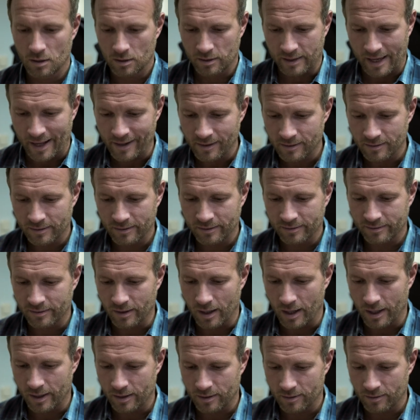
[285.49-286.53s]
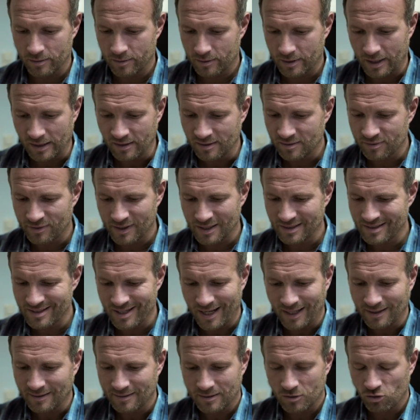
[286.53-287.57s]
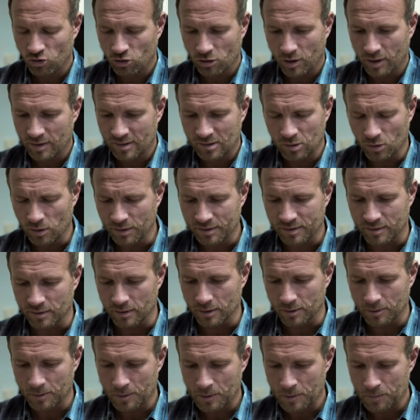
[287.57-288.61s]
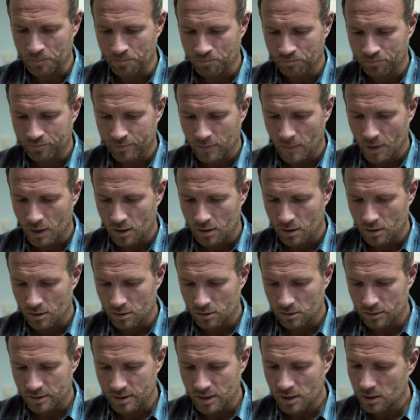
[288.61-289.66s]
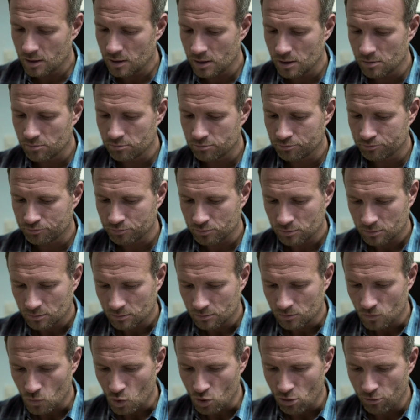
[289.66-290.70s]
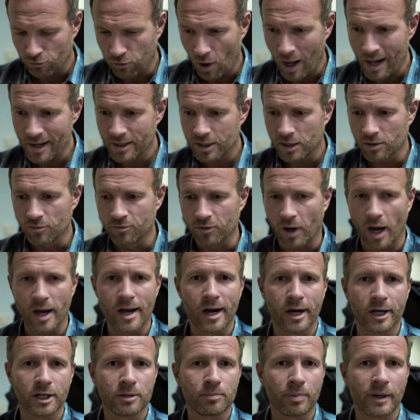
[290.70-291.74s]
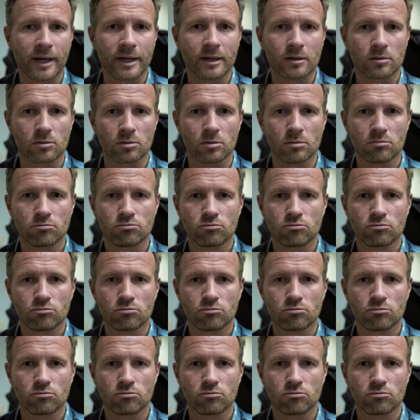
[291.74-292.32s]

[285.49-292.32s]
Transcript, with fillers: Geld ist eine ganz fantastische Ressource, die vor allen Dingen Freiheit bringt. Ne?